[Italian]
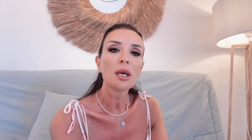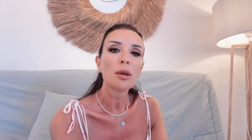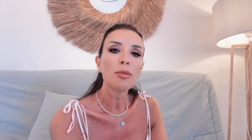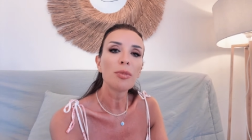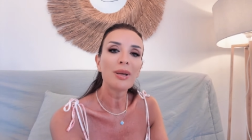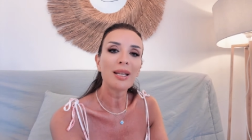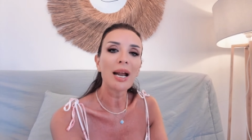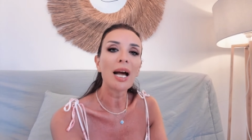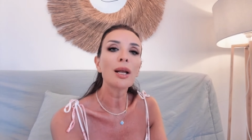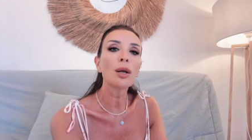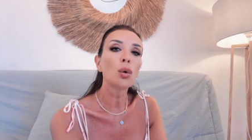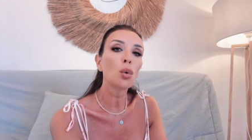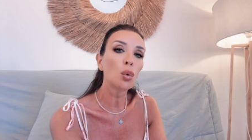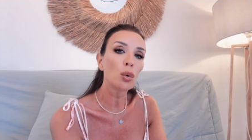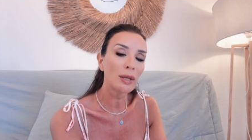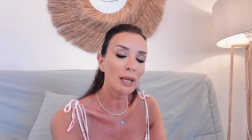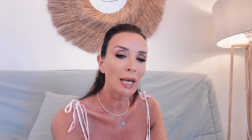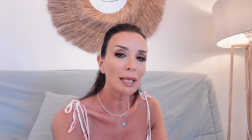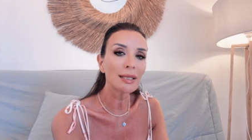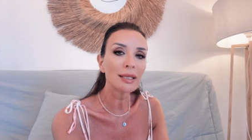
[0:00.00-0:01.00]
per
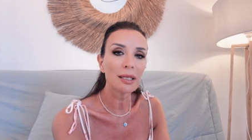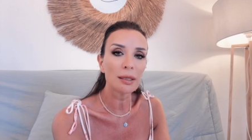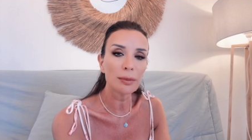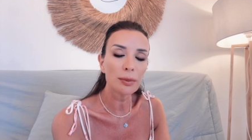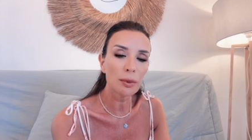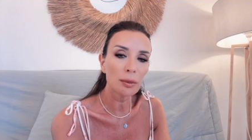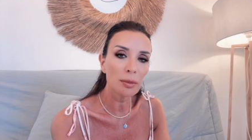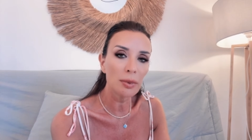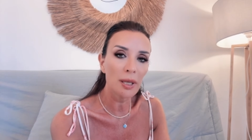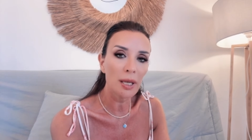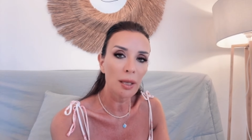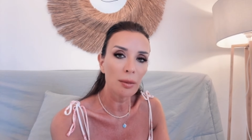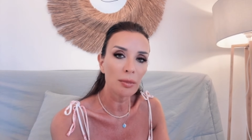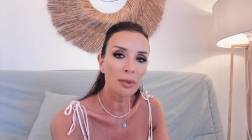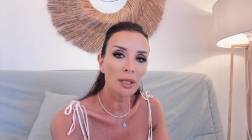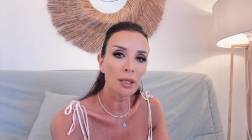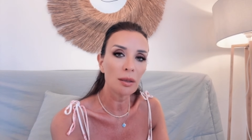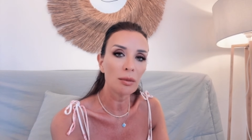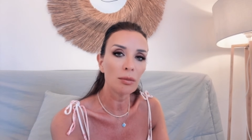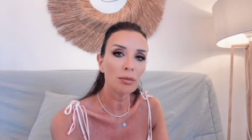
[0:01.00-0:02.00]
alcuni altri
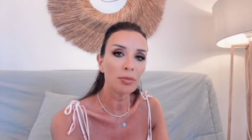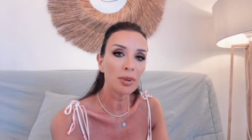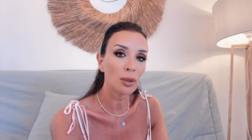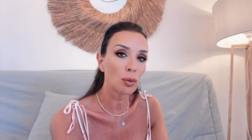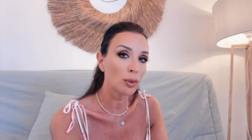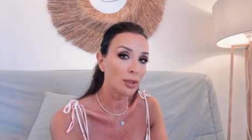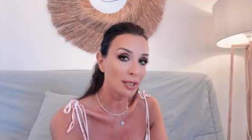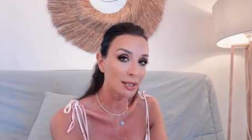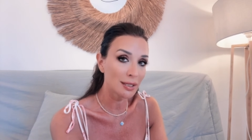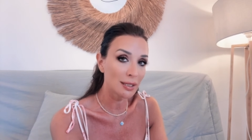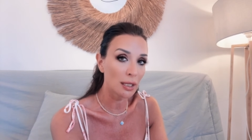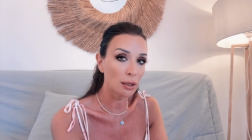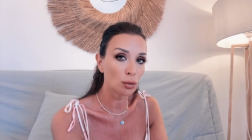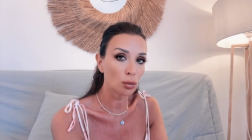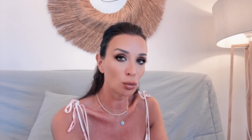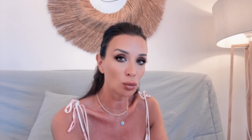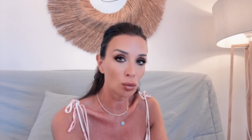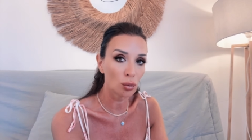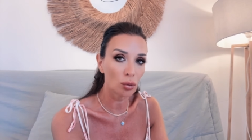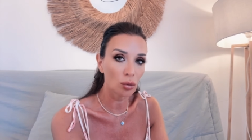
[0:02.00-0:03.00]
problemi per cui era
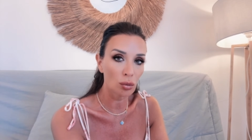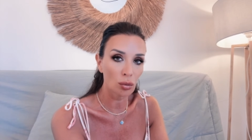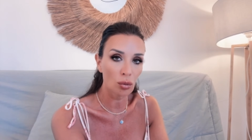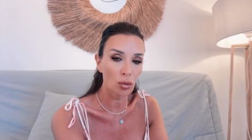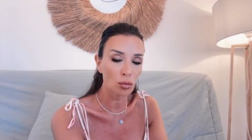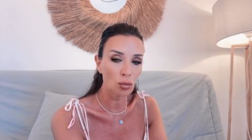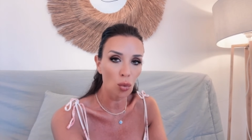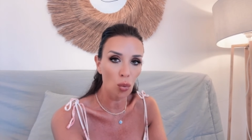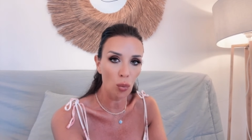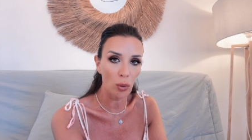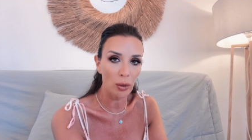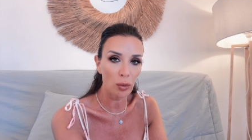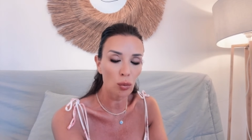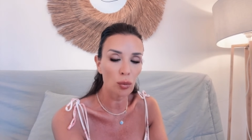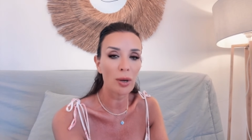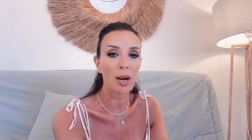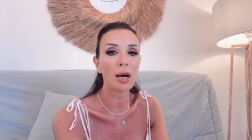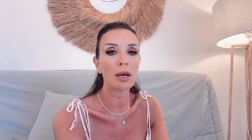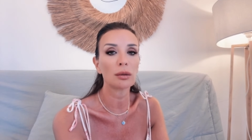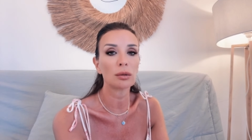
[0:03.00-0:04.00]
stato comunque
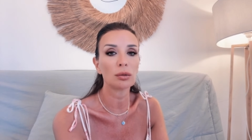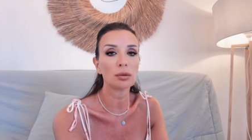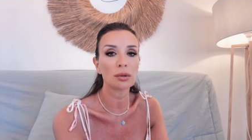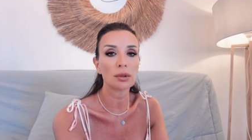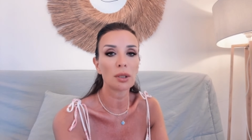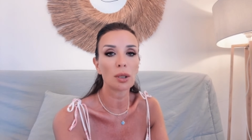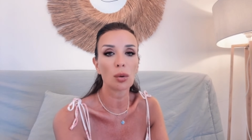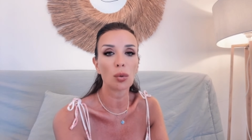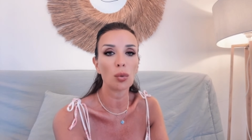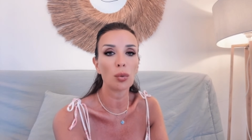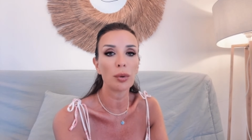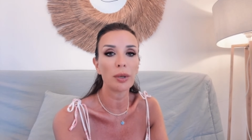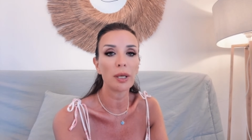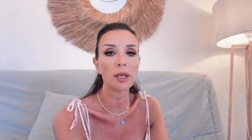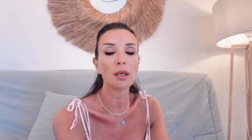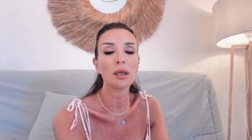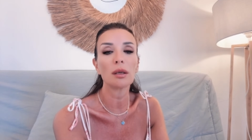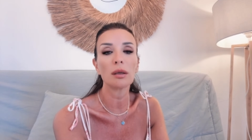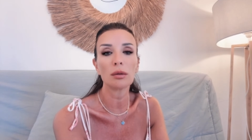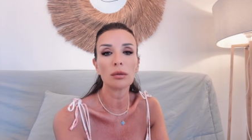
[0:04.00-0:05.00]
curato, tra
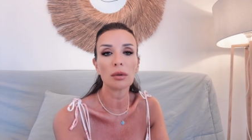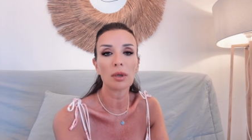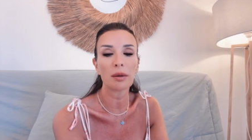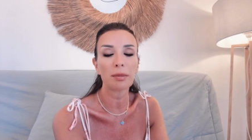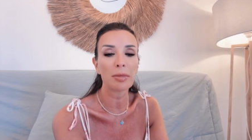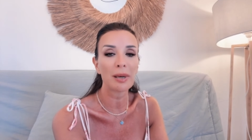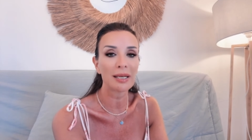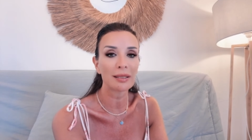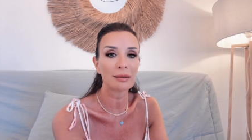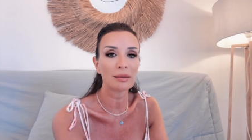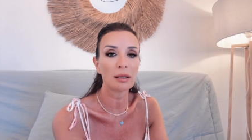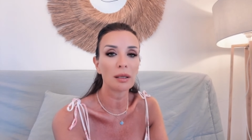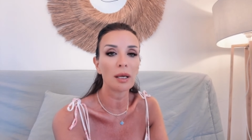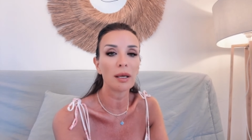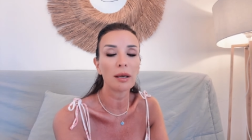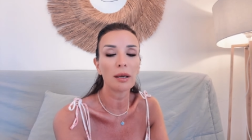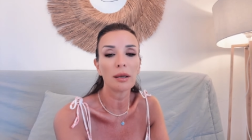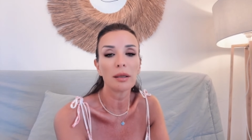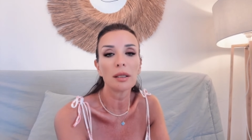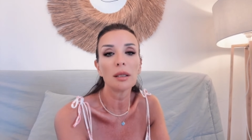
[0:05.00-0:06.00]
cui una
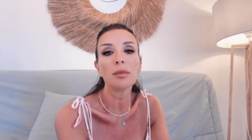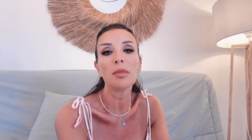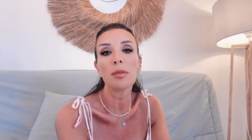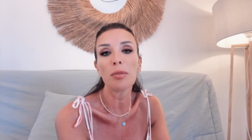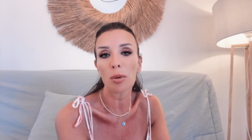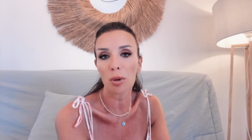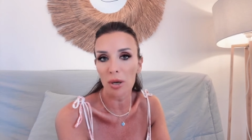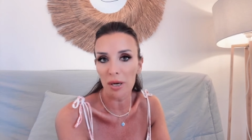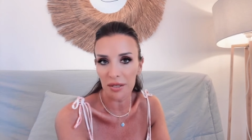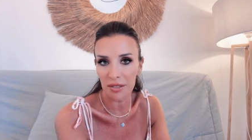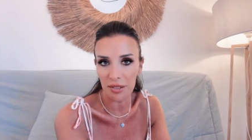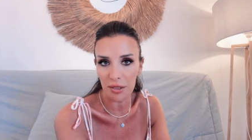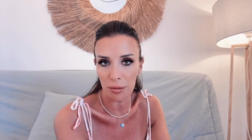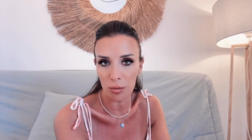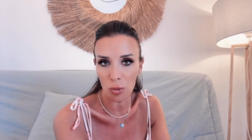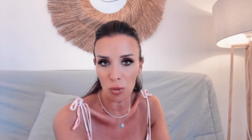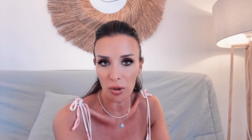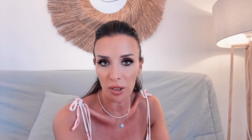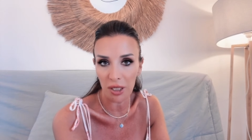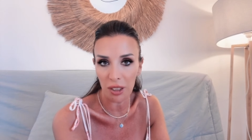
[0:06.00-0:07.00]
parte di
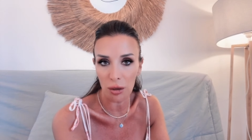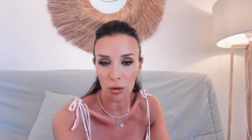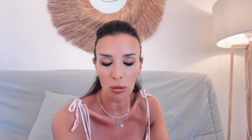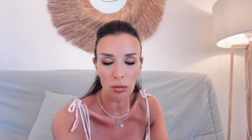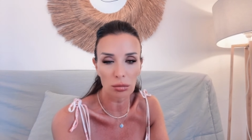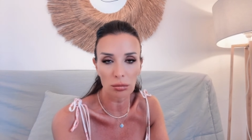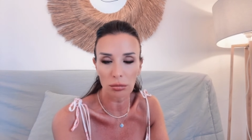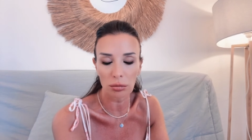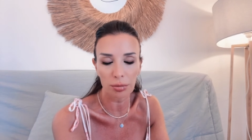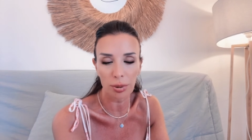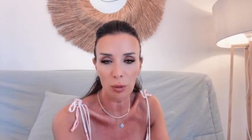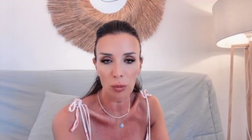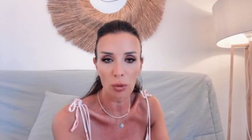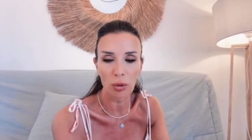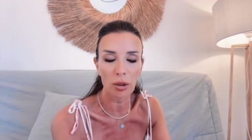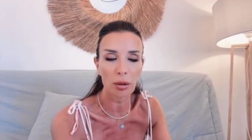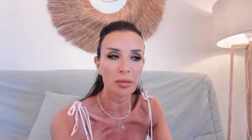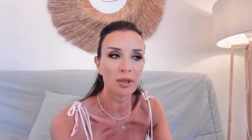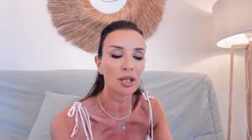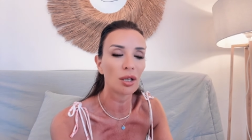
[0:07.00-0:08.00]
bipolarismo, credo, per quello
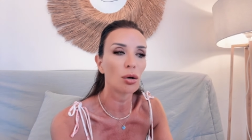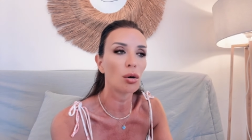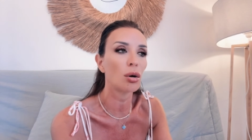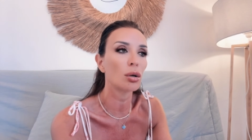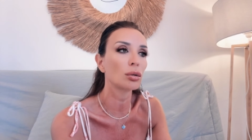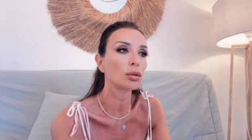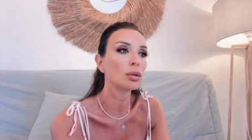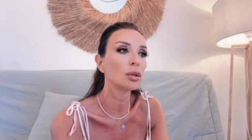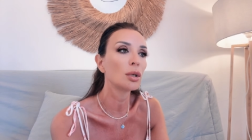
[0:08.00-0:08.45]
che mi ricordo.